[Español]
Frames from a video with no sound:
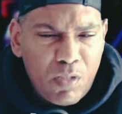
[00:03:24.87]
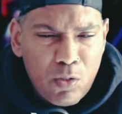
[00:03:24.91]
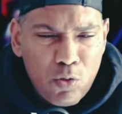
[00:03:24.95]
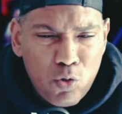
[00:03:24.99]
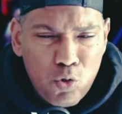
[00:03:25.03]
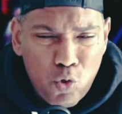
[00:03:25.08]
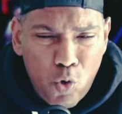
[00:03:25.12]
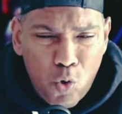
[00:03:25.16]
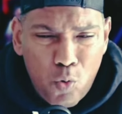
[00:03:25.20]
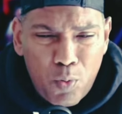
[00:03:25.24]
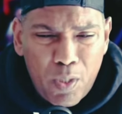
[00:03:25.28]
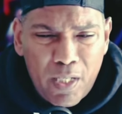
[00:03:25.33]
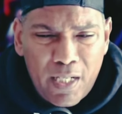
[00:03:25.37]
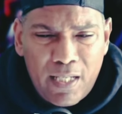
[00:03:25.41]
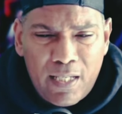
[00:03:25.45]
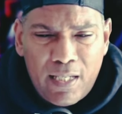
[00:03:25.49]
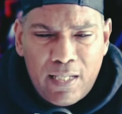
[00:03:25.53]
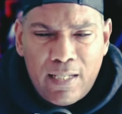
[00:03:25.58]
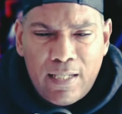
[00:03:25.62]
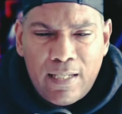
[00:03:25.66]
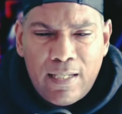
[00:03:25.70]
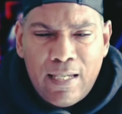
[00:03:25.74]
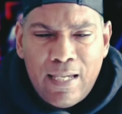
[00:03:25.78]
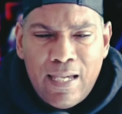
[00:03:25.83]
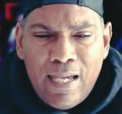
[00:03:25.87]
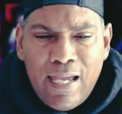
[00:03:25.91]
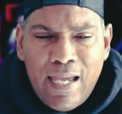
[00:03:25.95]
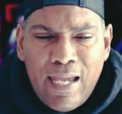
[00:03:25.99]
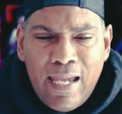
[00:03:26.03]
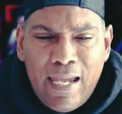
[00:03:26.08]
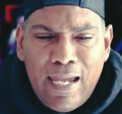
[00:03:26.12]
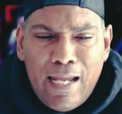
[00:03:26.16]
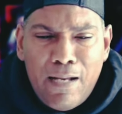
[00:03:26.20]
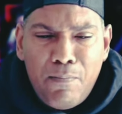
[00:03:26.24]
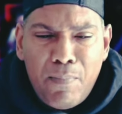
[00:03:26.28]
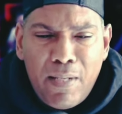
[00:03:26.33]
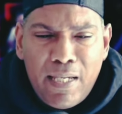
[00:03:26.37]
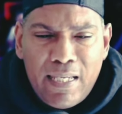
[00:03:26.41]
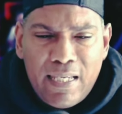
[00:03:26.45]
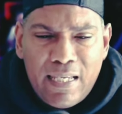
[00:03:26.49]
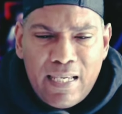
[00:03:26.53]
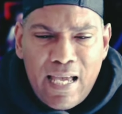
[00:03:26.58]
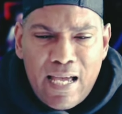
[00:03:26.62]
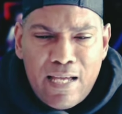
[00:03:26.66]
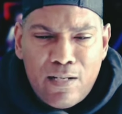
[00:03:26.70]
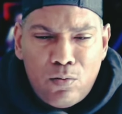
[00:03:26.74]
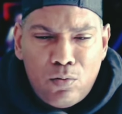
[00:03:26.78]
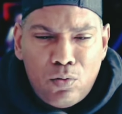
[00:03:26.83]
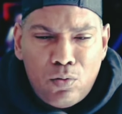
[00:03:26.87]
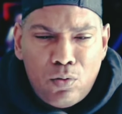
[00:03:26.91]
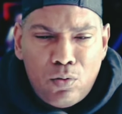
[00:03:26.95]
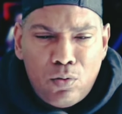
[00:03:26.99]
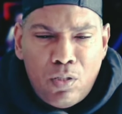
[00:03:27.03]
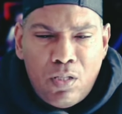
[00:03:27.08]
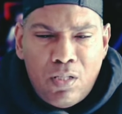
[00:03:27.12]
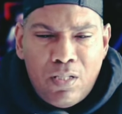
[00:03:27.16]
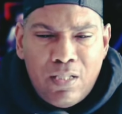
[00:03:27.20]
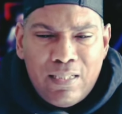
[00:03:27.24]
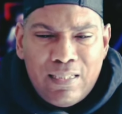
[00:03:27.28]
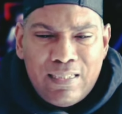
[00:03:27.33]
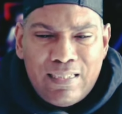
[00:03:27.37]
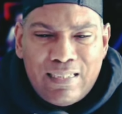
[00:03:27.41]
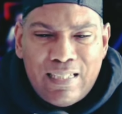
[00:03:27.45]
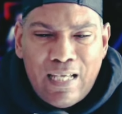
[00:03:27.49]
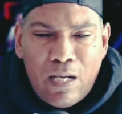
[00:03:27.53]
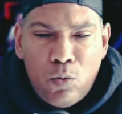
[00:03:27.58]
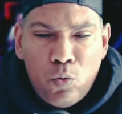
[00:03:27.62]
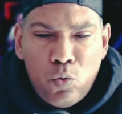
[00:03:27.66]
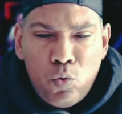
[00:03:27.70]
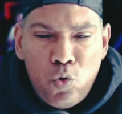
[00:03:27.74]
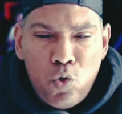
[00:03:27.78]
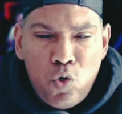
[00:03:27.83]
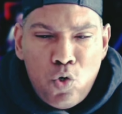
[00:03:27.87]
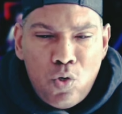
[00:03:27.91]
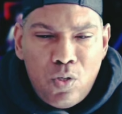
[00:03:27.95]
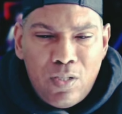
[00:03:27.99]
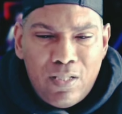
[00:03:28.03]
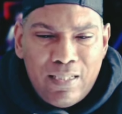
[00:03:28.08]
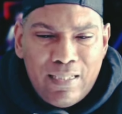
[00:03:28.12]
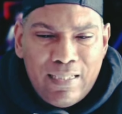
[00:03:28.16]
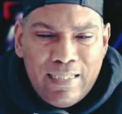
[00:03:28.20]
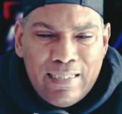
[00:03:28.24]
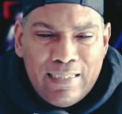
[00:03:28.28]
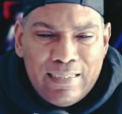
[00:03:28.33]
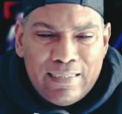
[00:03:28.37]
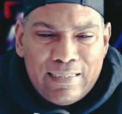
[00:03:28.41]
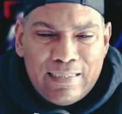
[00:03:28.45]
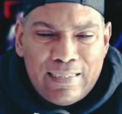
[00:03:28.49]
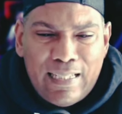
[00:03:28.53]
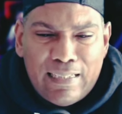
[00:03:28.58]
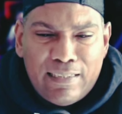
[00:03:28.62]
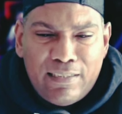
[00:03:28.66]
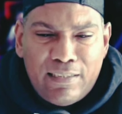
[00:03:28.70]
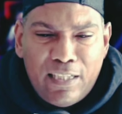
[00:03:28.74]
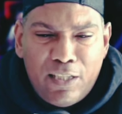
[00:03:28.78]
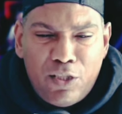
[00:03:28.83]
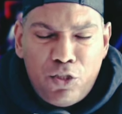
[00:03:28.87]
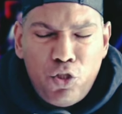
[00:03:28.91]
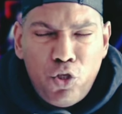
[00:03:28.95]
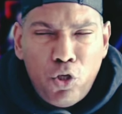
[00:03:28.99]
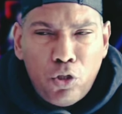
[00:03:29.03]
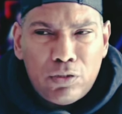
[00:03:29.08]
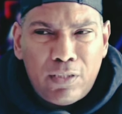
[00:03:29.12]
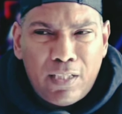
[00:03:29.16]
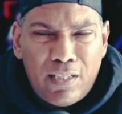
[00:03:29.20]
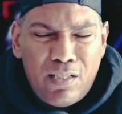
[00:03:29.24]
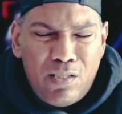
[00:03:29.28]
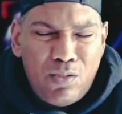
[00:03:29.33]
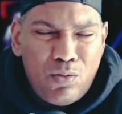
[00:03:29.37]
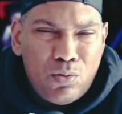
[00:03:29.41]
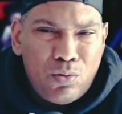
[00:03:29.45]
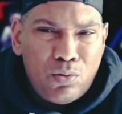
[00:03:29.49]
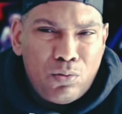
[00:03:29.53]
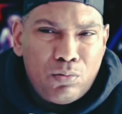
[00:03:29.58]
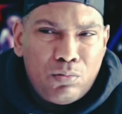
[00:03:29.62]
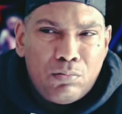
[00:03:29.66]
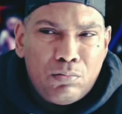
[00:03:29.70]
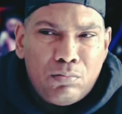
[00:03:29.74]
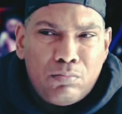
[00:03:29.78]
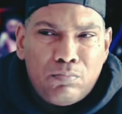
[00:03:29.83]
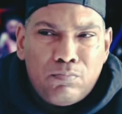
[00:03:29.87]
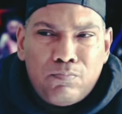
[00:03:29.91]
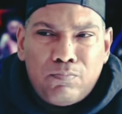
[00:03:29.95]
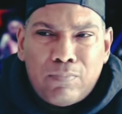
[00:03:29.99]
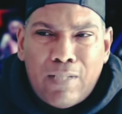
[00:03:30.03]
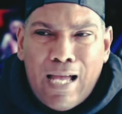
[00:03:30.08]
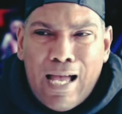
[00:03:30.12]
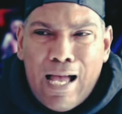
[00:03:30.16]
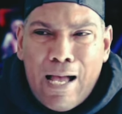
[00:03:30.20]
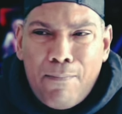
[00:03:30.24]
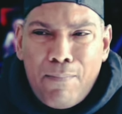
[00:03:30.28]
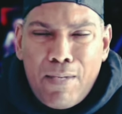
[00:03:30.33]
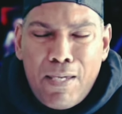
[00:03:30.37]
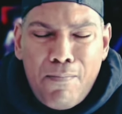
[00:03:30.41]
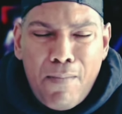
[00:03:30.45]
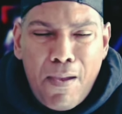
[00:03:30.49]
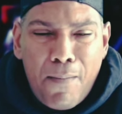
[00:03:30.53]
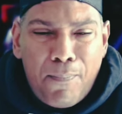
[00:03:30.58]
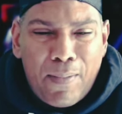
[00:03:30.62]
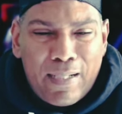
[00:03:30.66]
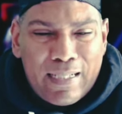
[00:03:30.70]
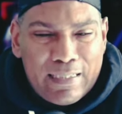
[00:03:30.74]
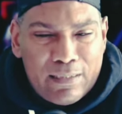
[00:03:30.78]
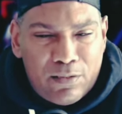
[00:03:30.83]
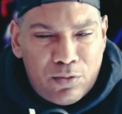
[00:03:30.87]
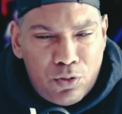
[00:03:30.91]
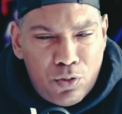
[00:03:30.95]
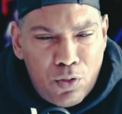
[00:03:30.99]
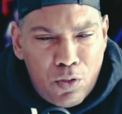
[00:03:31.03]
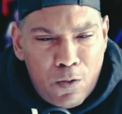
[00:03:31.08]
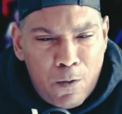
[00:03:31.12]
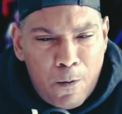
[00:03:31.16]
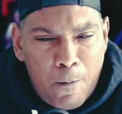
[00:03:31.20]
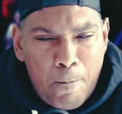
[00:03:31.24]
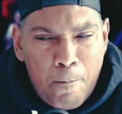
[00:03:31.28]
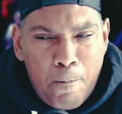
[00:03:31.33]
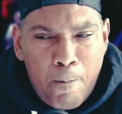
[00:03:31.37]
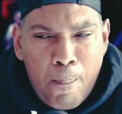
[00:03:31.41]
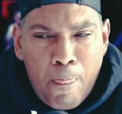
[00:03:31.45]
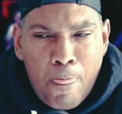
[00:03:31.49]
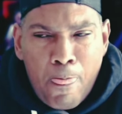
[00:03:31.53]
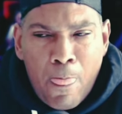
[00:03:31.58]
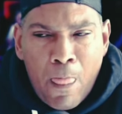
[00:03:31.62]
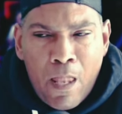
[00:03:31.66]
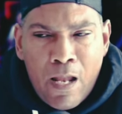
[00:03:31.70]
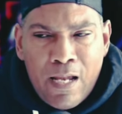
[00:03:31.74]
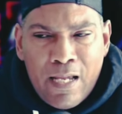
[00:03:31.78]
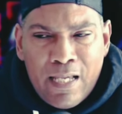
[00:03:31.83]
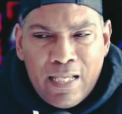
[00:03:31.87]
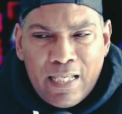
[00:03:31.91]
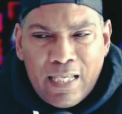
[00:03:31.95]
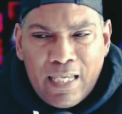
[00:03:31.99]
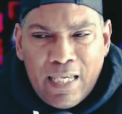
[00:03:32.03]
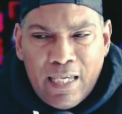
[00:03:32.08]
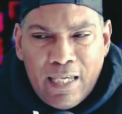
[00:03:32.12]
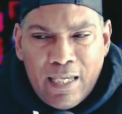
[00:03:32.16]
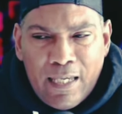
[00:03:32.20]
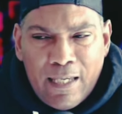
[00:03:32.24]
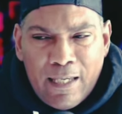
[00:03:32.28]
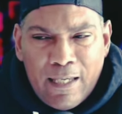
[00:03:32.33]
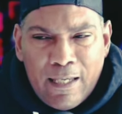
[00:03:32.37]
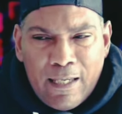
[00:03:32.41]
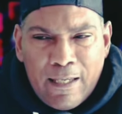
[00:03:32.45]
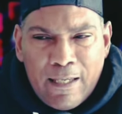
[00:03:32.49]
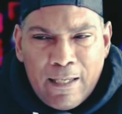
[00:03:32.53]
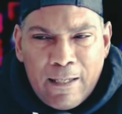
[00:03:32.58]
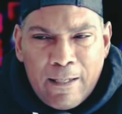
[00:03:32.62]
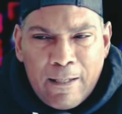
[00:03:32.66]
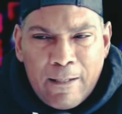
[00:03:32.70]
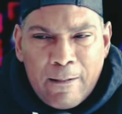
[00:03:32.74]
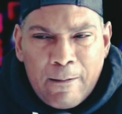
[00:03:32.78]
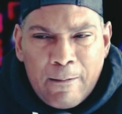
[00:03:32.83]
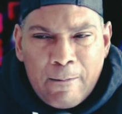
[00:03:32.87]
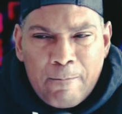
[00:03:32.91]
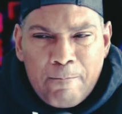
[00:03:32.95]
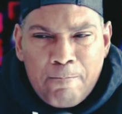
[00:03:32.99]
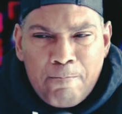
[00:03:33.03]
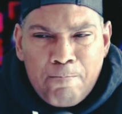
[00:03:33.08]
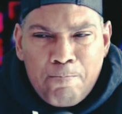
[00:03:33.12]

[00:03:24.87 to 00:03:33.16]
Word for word: sobre el mexicano Saúl eh, Sánchez. Yo te digo, a mí me pareció que